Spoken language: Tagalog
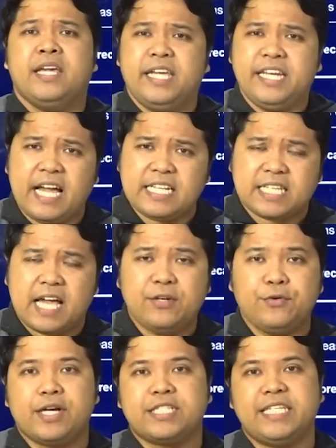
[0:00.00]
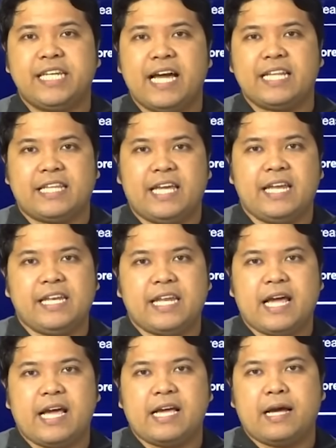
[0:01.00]
Inaasahan ho kasi
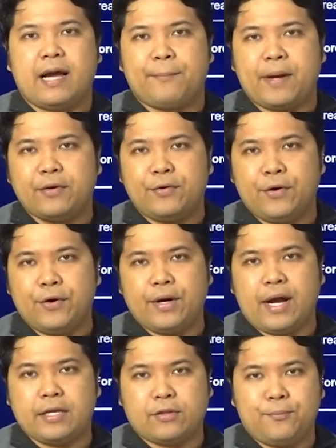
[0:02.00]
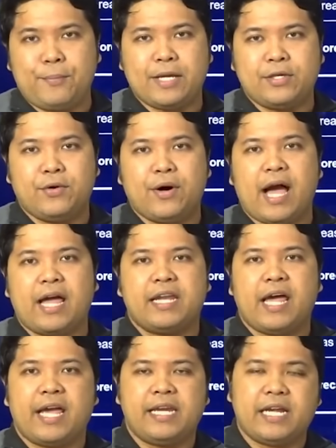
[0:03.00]
natin na kapag ho ang itong bagyong
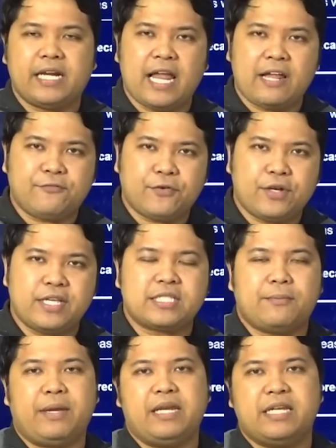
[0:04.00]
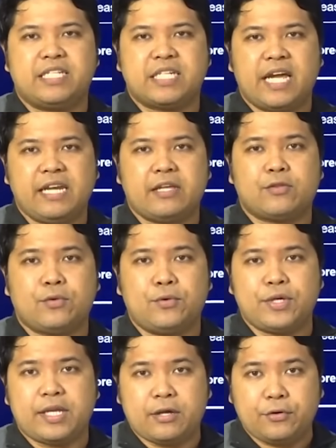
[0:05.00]
Hana ay naglandfall na sa mainland China,
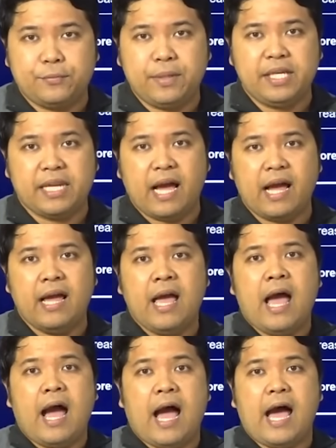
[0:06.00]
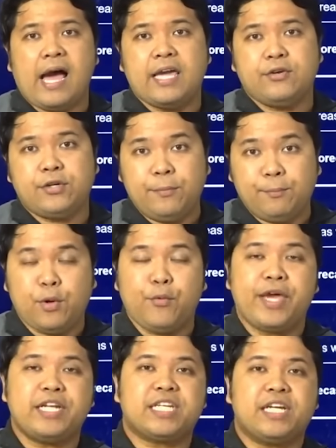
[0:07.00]
tuluyan ng humina, uh, yung
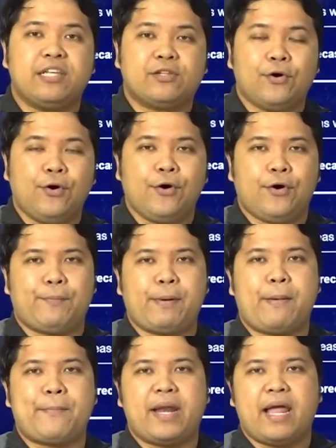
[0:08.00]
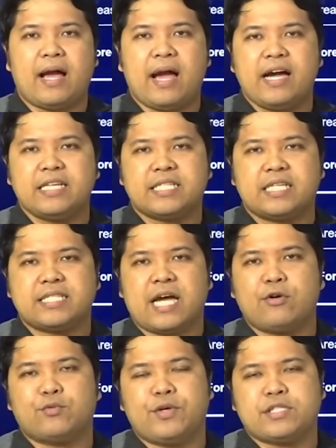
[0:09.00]
impluensya nito o pagpapalakas sa
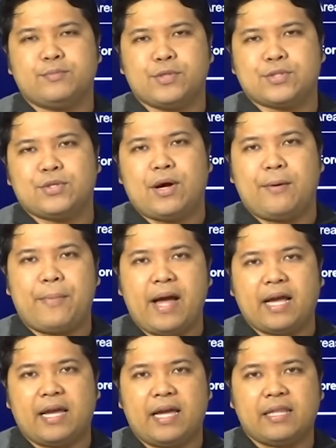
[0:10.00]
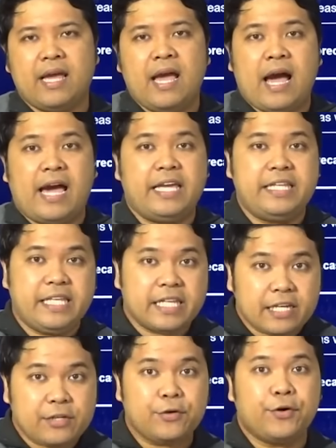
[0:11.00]
southwest monsoon o habagat ay hindi
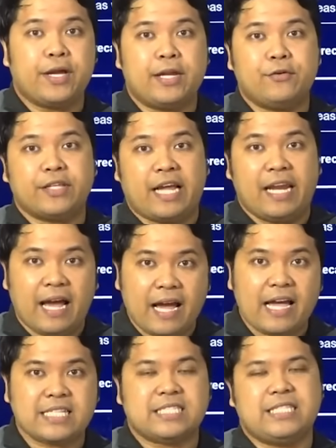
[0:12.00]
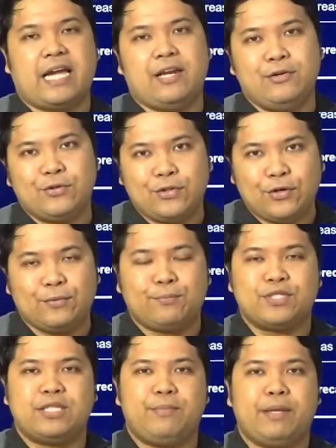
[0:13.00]
na rin ho ganon kalakas dahil ho doon
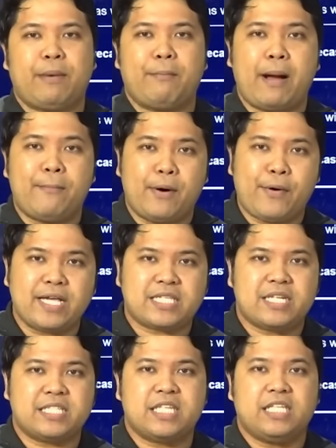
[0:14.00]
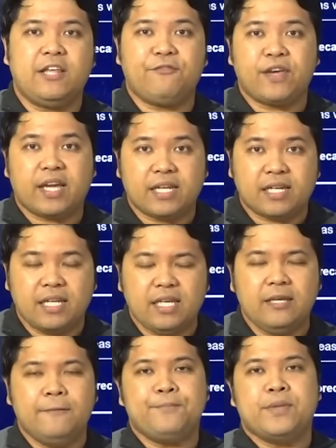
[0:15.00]
posibleng mababawasan na
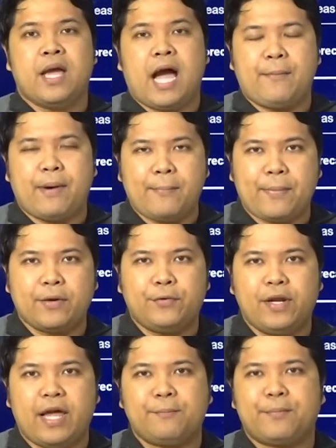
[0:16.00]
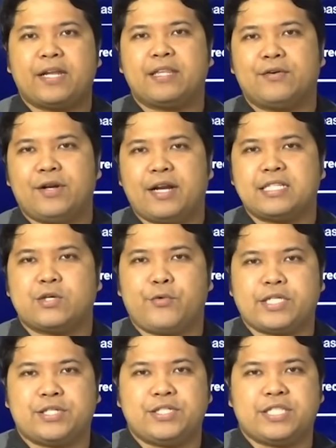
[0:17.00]
significantly ang mga pag-ulan, partikular na sa
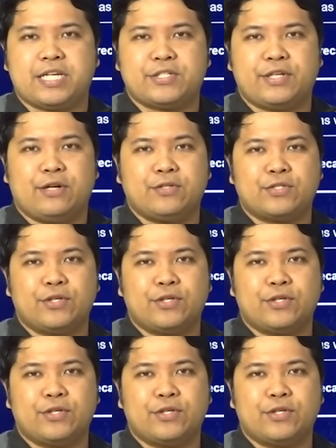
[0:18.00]
western section ng